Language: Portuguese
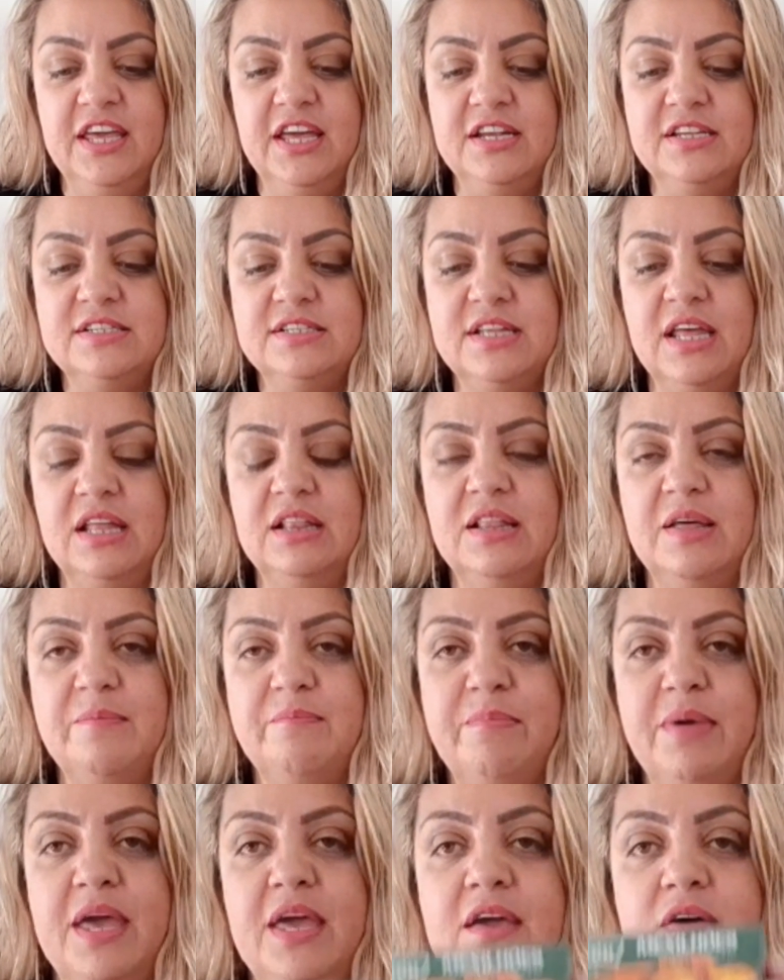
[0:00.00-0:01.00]
que eles têm
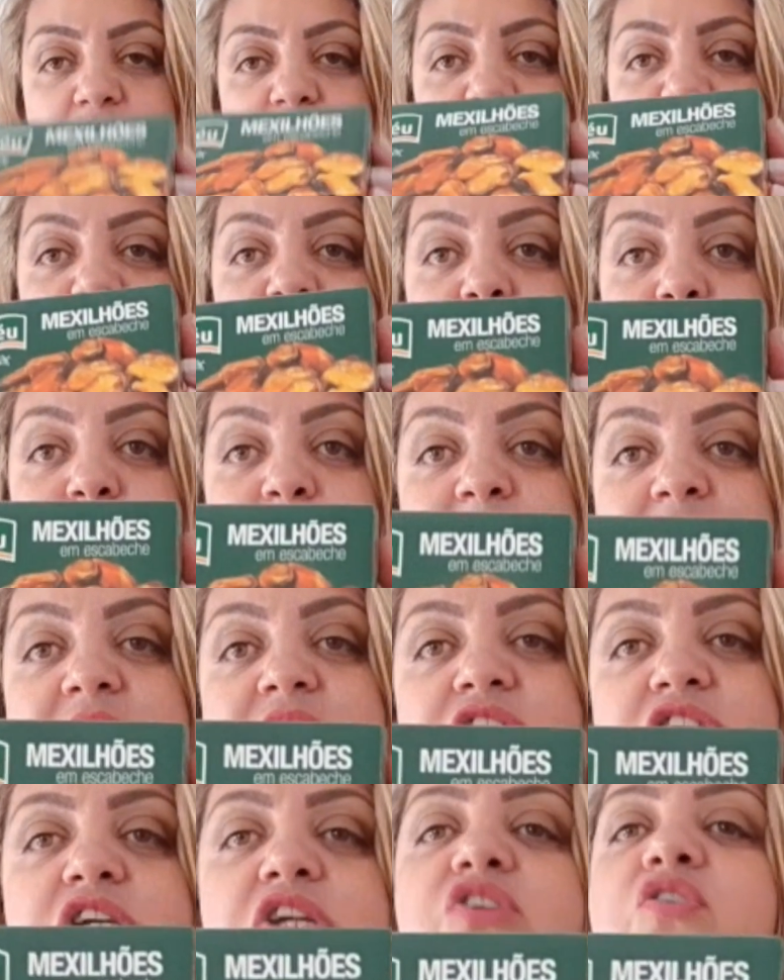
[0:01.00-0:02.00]
também os
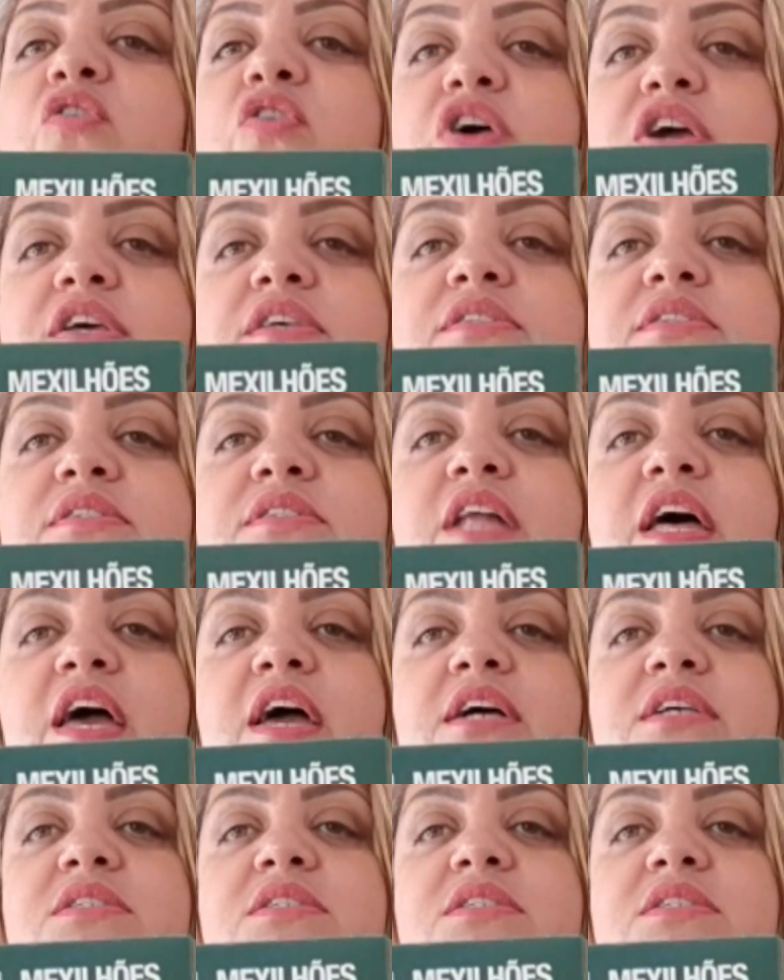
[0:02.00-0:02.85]
mexilhões, né?